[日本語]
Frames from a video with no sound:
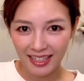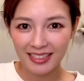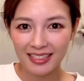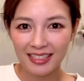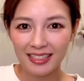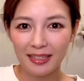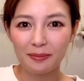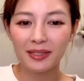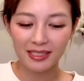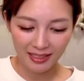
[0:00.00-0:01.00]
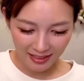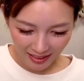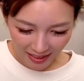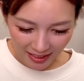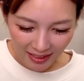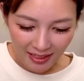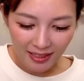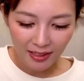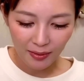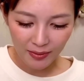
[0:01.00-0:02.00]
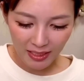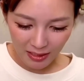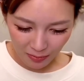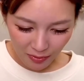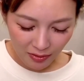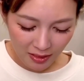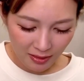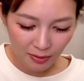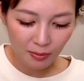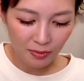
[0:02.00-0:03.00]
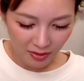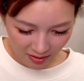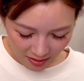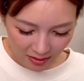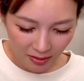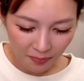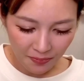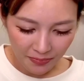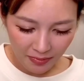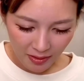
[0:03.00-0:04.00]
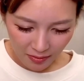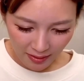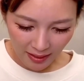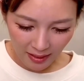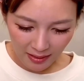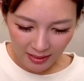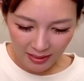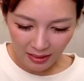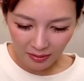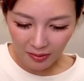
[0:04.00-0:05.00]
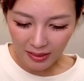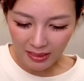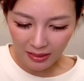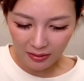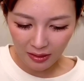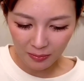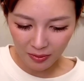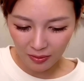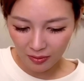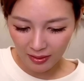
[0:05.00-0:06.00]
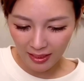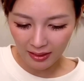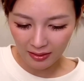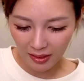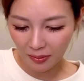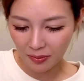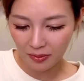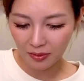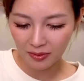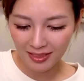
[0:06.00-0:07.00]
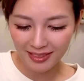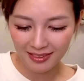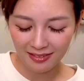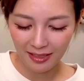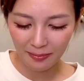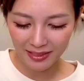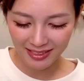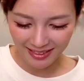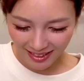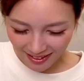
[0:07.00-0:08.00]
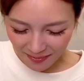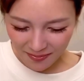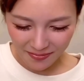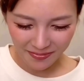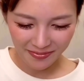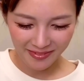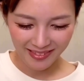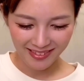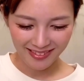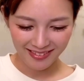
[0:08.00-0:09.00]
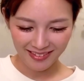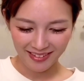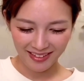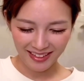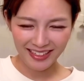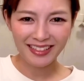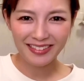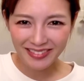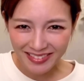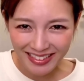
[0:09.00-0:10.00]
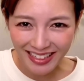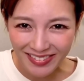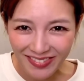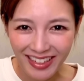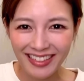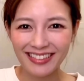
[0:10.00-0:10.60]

善されましたが、私も吃音持ちです。去年あかりさんのインスタグラムと出会って本当に救われました。ありがとうございます。